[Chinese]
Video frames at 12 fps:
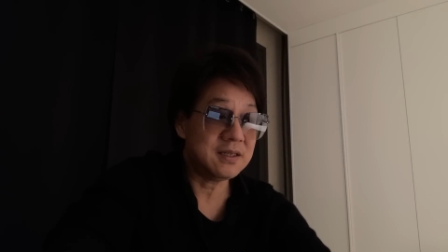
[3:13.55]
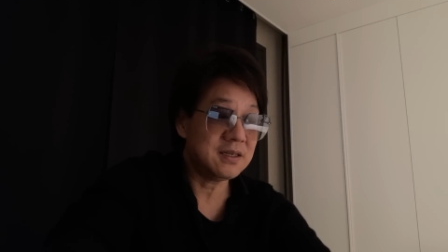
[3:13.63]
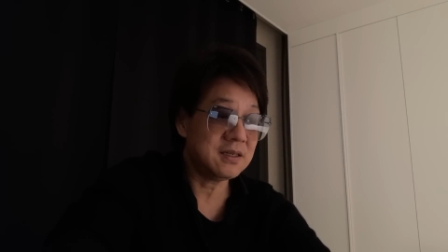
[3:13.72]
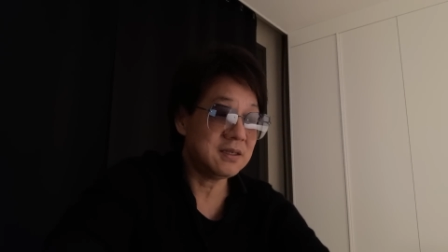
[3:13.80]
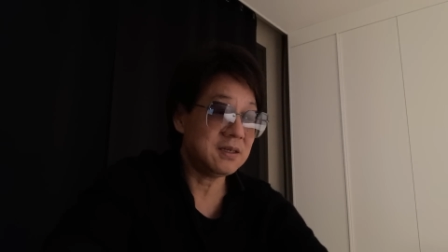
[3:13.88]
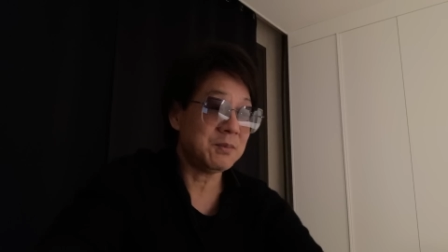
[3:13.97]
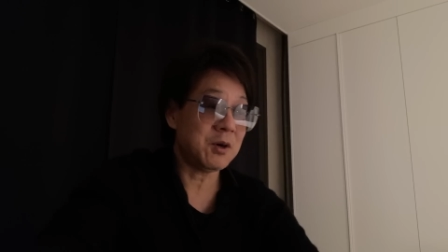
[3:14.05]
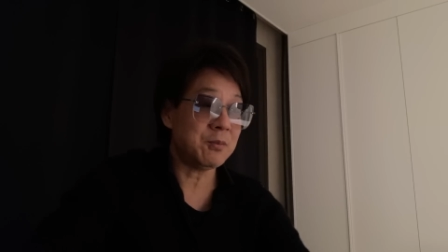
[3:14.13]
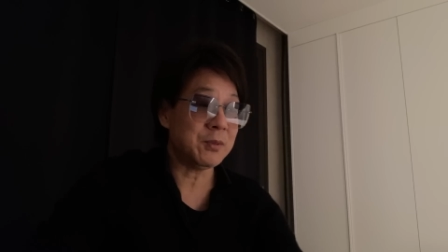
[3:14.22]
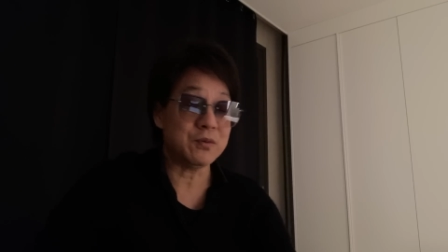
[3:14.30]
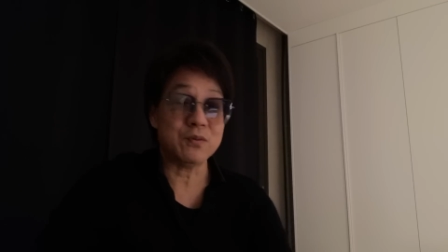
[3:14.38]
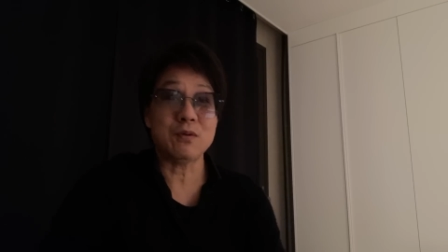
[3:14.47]
一个一个貌
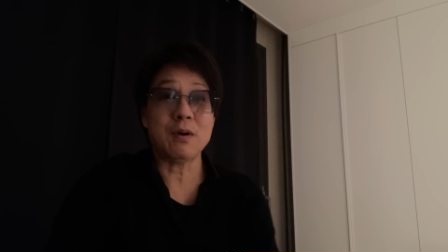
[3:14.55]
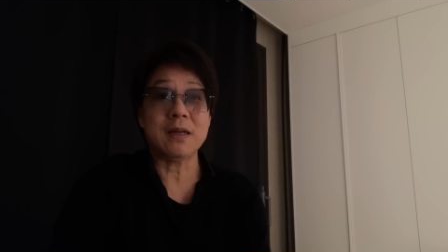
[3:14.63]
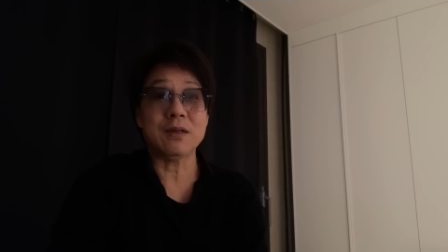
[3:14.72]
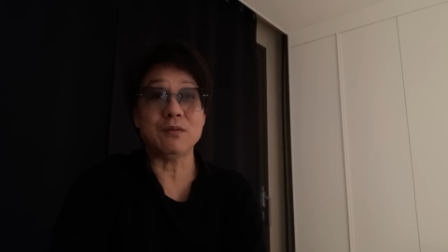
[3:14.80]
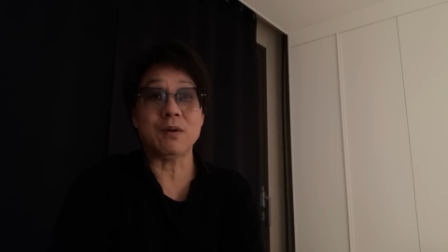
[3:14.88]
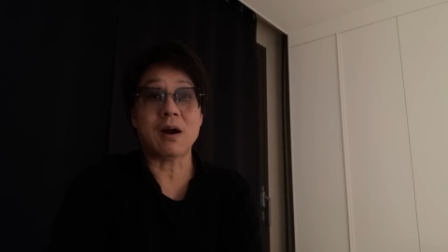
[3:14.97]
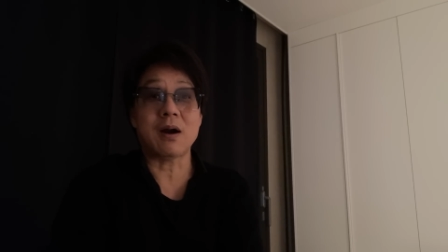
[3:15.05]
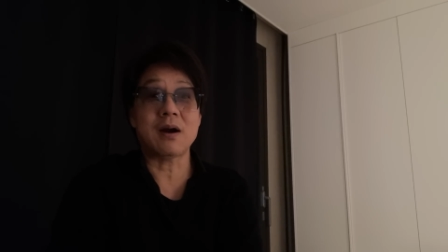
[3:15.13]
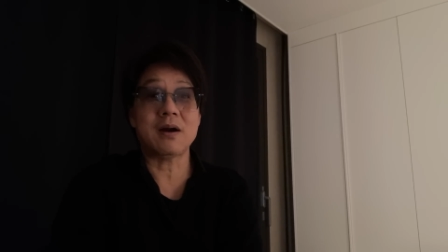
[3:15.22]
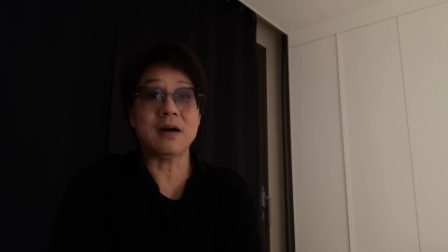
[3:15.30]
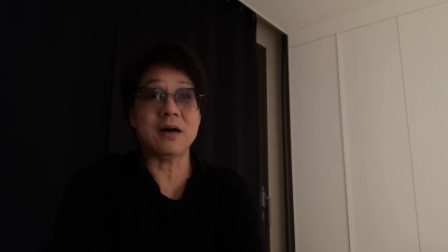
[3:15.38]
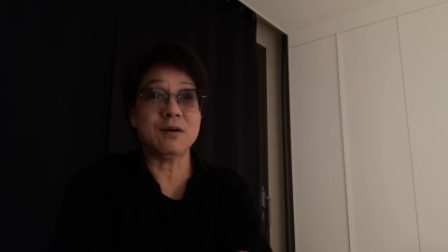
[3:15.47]
美如花的女孩
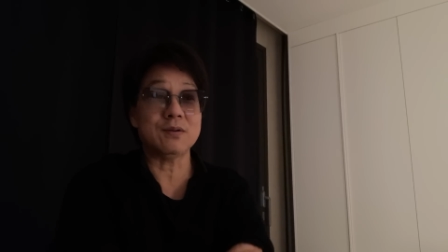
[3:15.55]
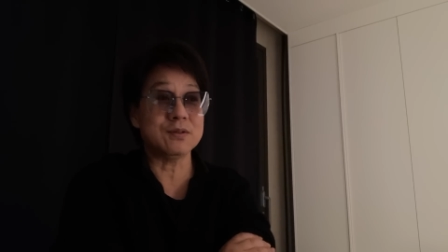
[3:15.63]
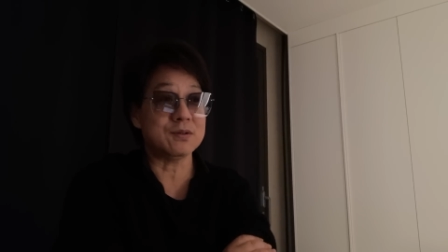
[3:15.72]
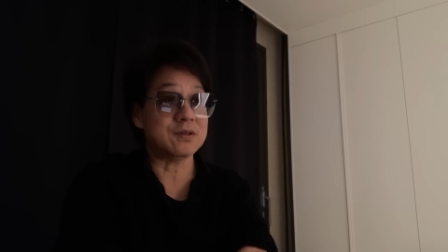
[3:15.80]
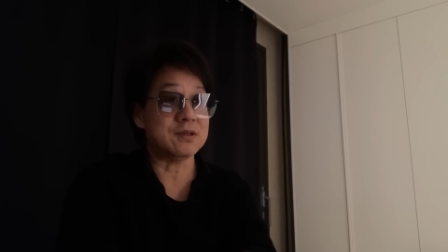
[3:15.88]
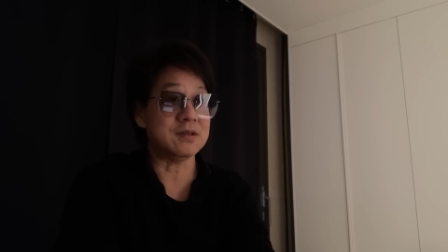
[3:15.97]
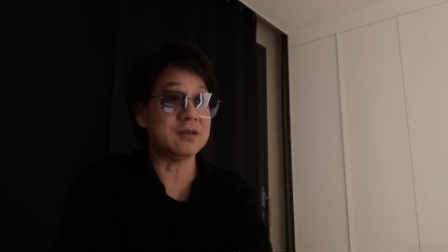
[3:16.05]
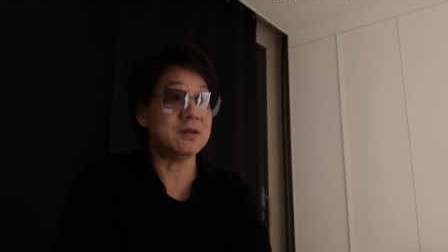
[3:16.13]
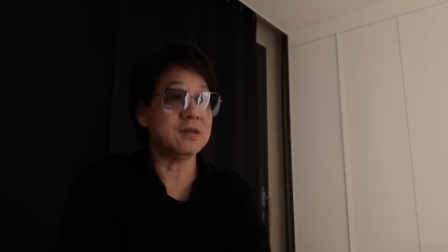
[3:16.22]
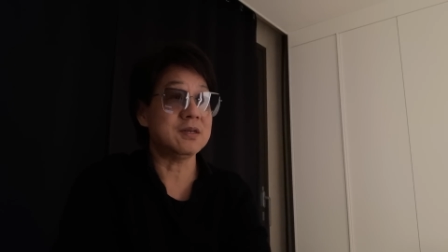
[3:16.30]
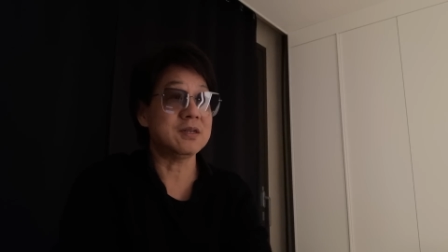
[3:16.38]
儿，然后就是